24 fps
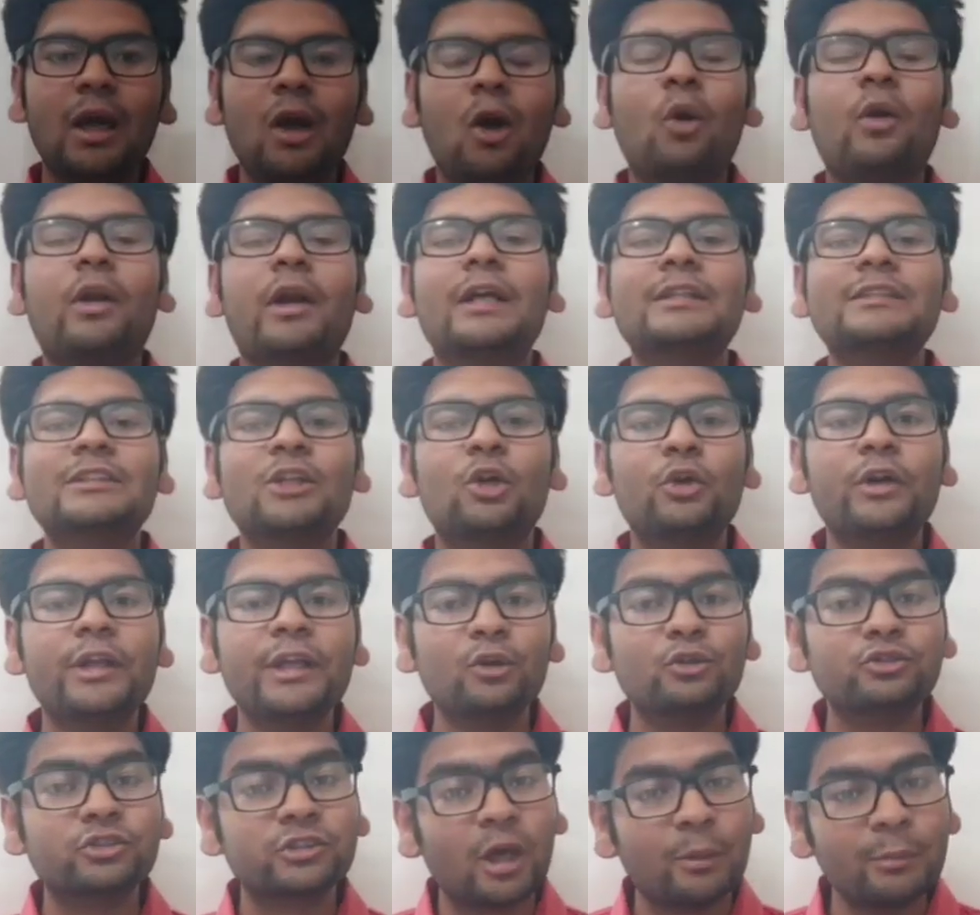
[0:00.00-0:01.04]
और अगर चलो ठीक है
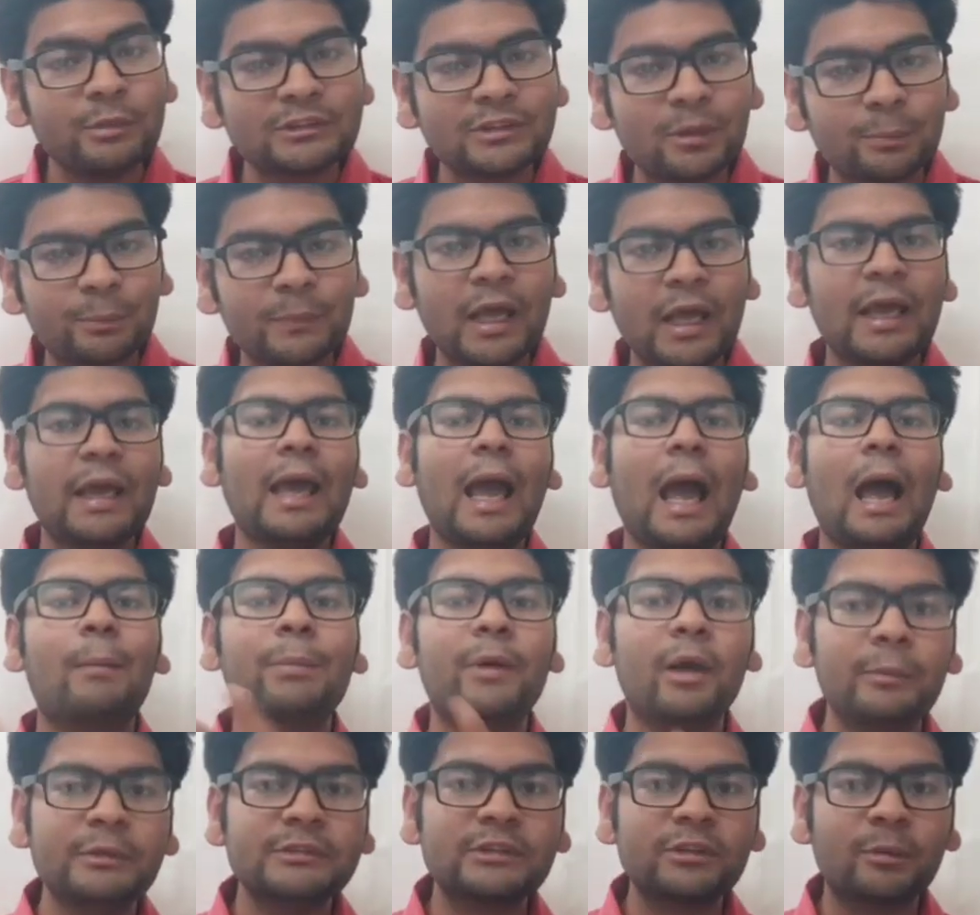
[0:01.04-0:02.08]
उसका भी सपना है
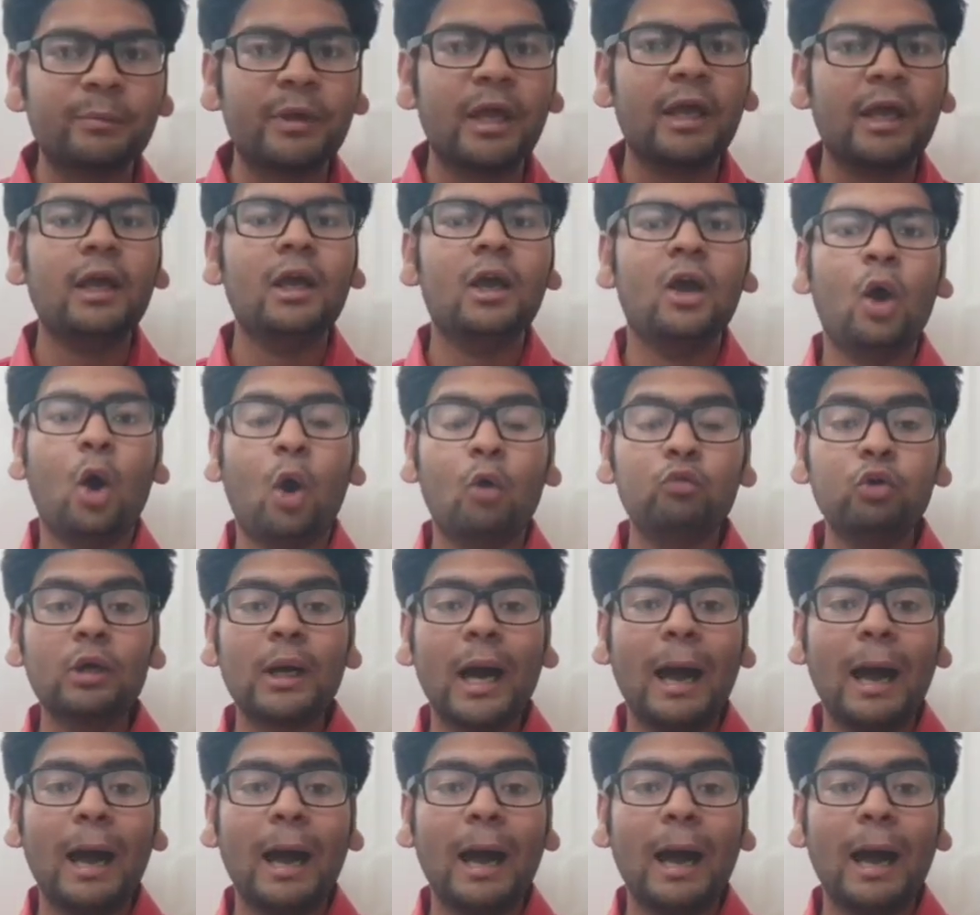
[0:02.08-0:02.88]
आपका भी सपना है और वो